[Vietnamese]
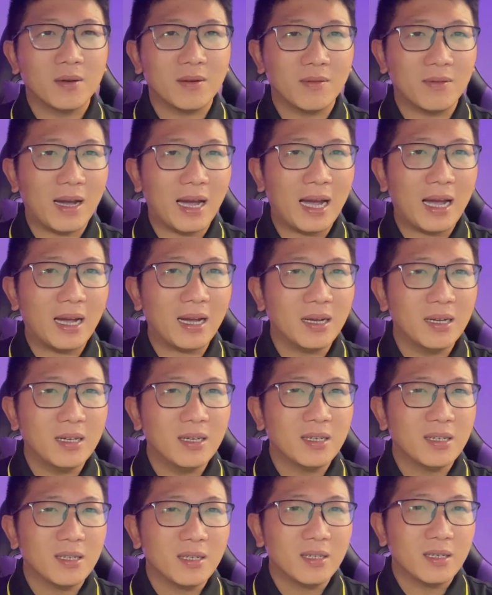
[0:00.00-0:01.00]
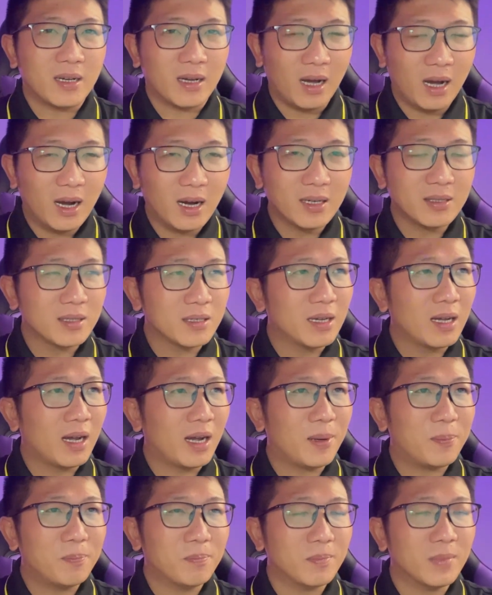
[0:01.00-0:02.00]
và hơn
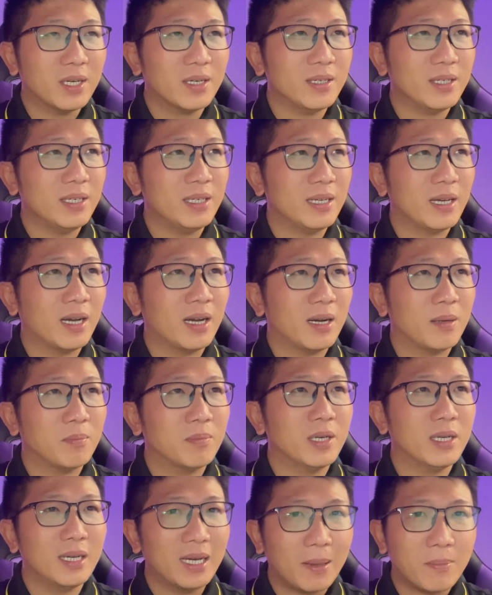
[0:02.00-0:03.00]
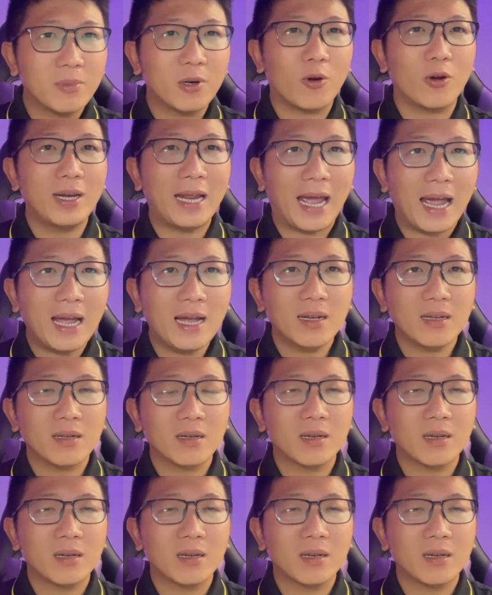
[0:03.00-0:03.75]
10 ờ, 15 ờ, khối đá